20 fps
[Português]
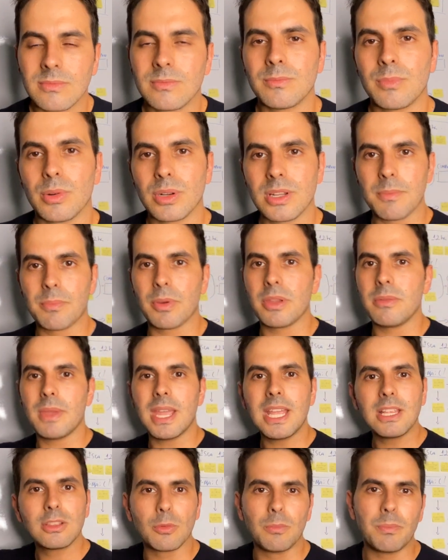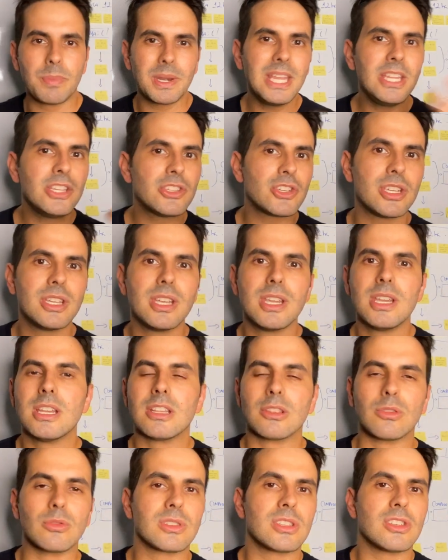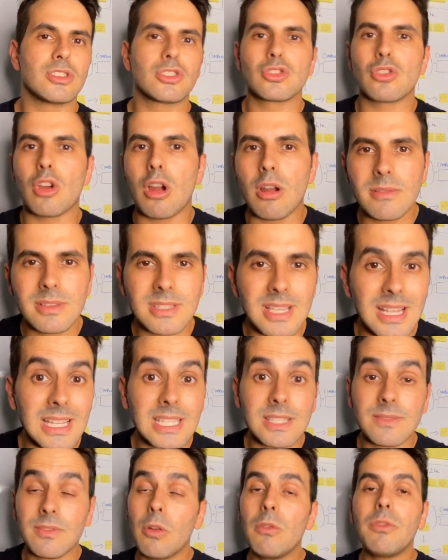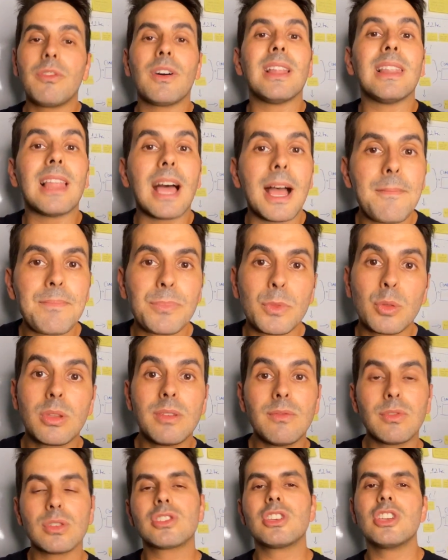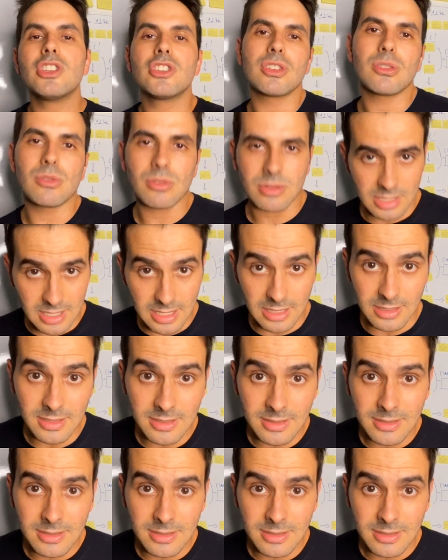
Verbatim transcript: por depoimento, print nos stories, elas vão falar do que você gerou nela.